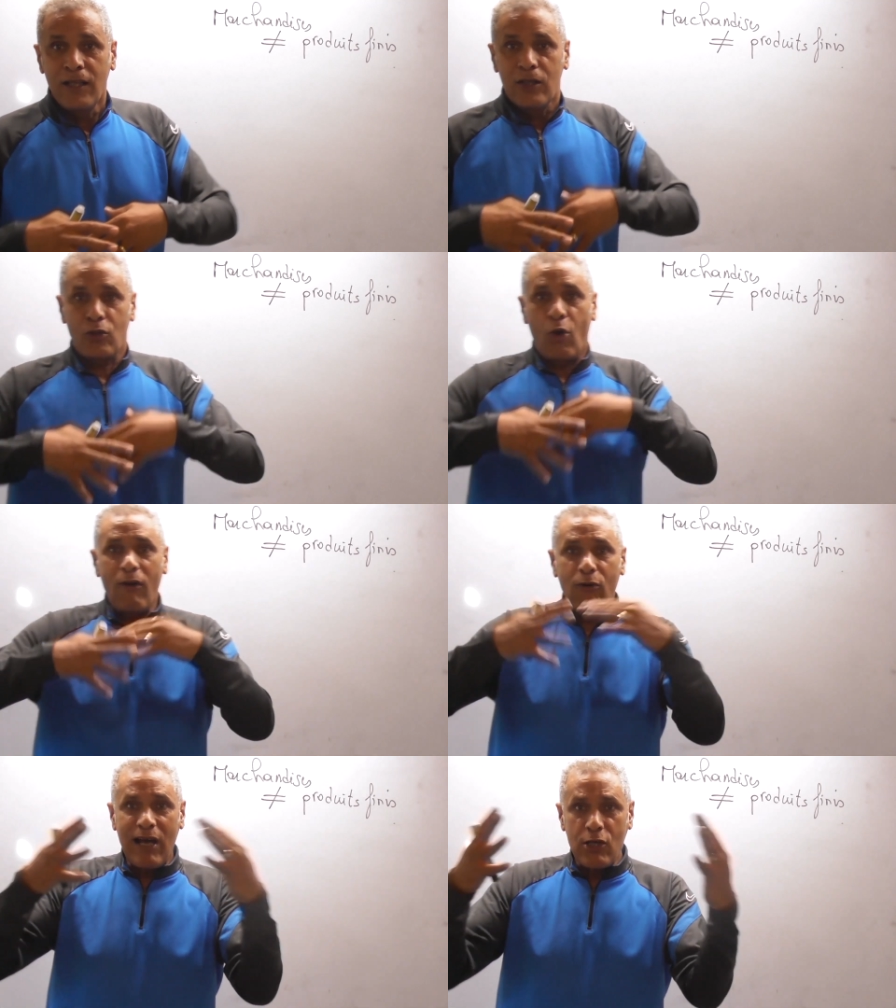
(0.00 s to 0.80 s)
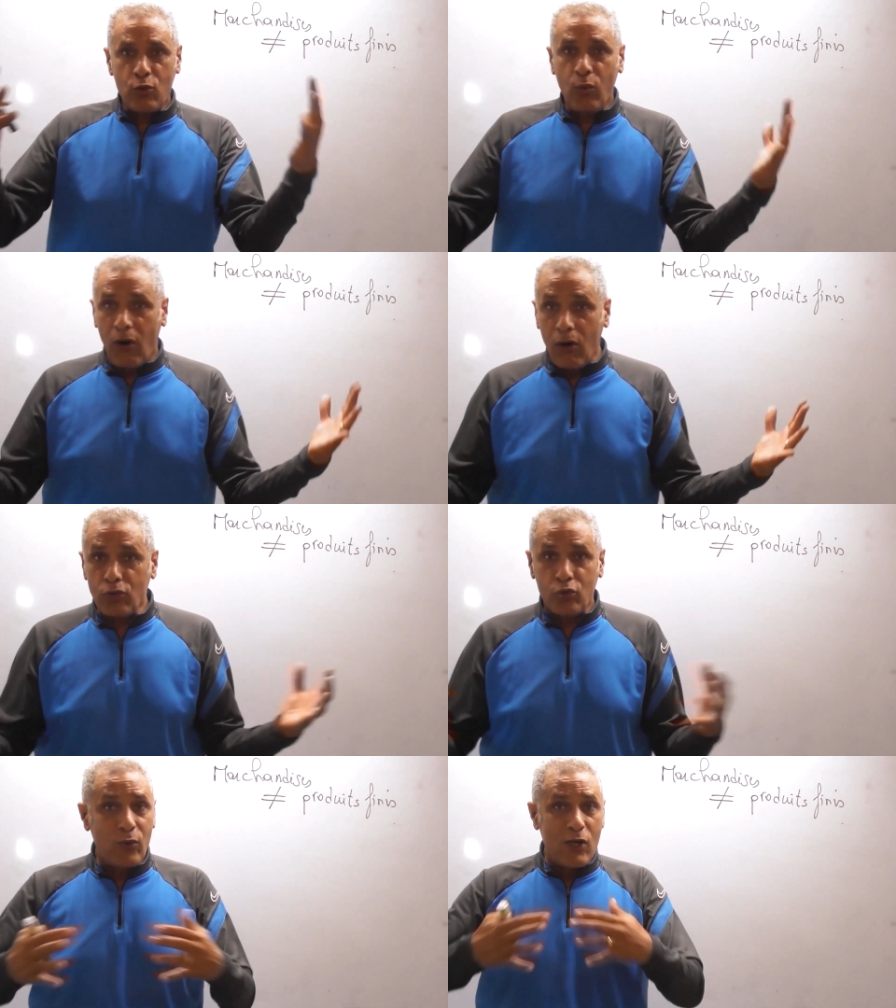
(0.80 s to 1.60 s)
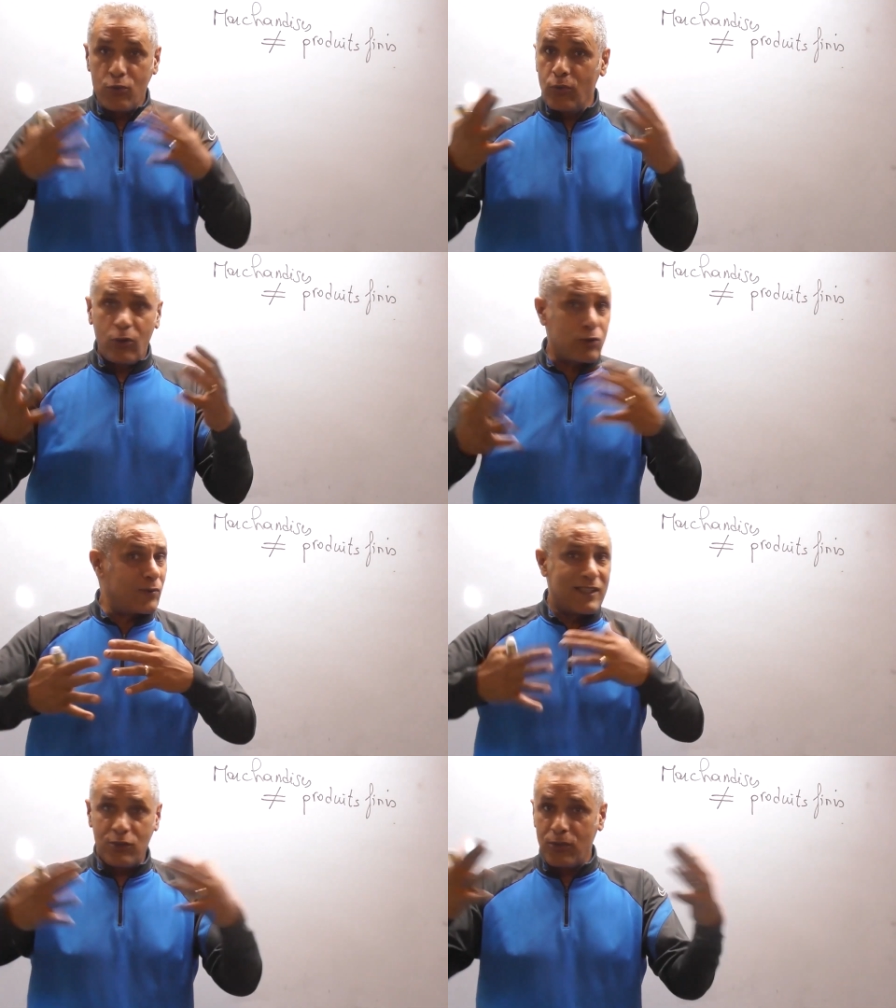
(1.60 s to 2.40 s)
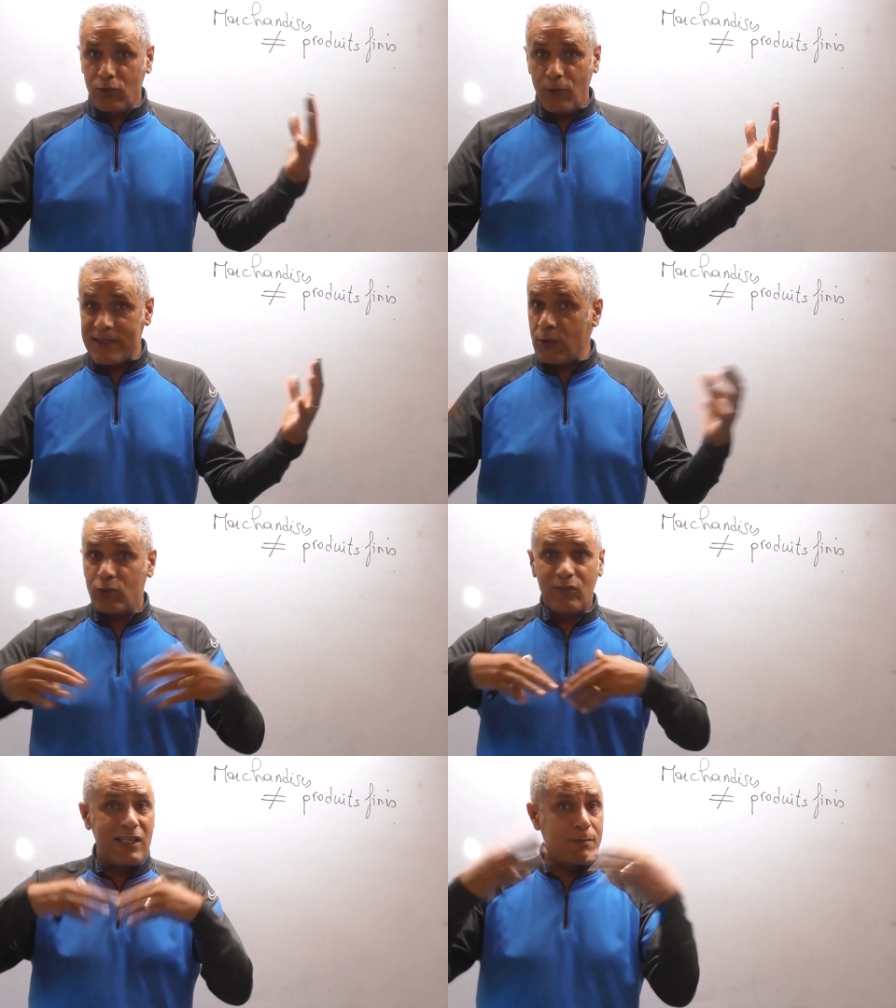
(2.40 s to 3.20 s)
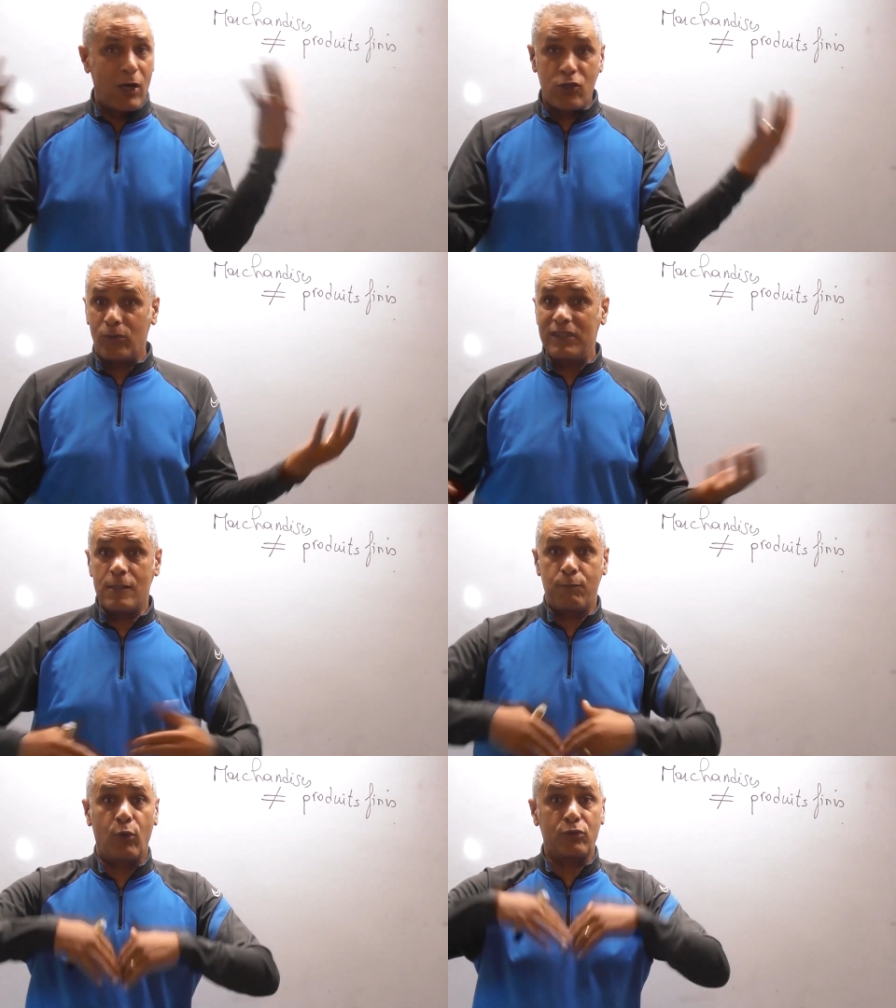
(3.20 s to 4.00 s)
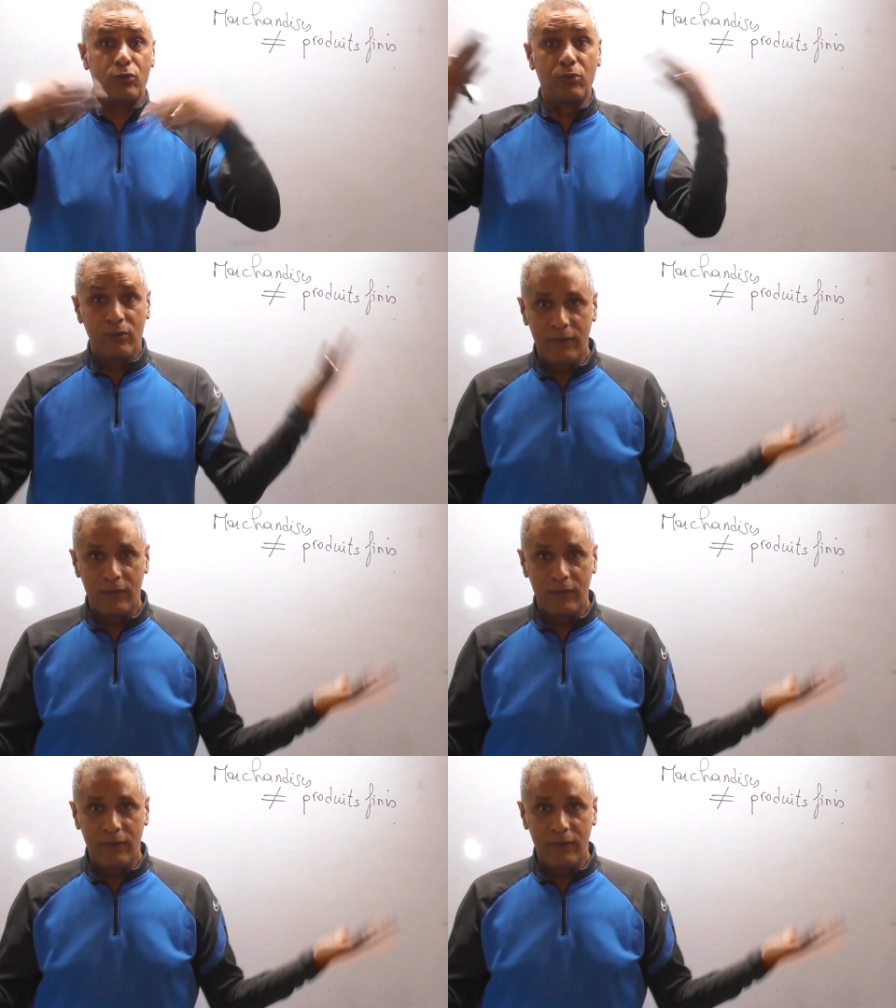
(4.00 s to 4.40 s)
Dans le langage courant de tous les jours, quand on discute comme ça, on utilise marchandises pour tout.